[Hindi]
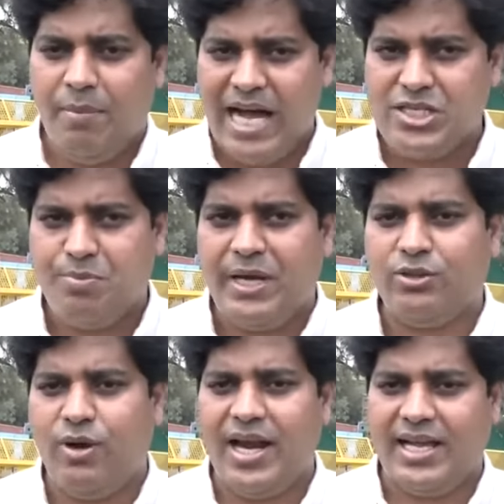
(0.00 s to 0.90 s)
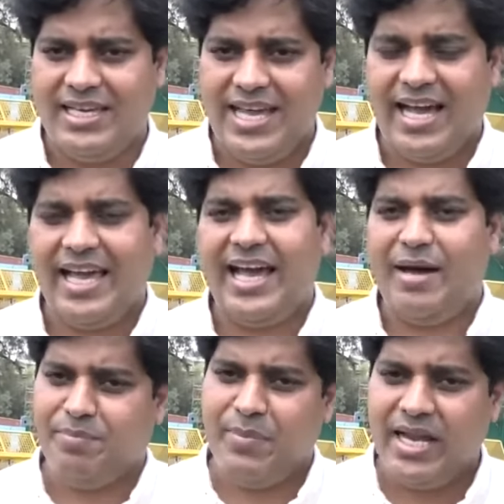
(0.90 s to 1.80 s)
भाजपा द्वारा किया गया
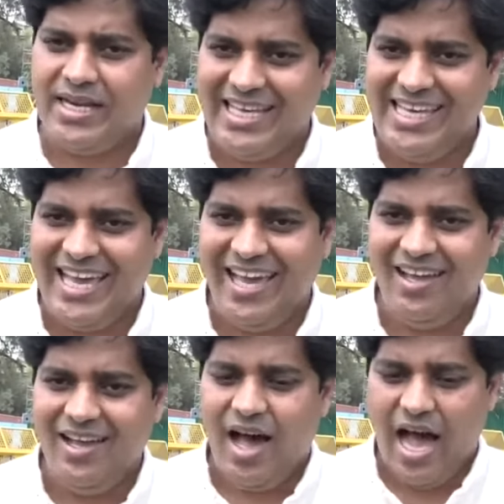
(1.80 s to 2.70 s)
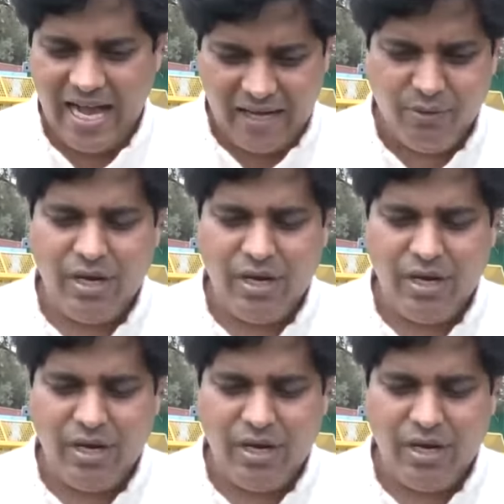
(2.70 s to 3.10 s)
अपमान नहीं है अगर वो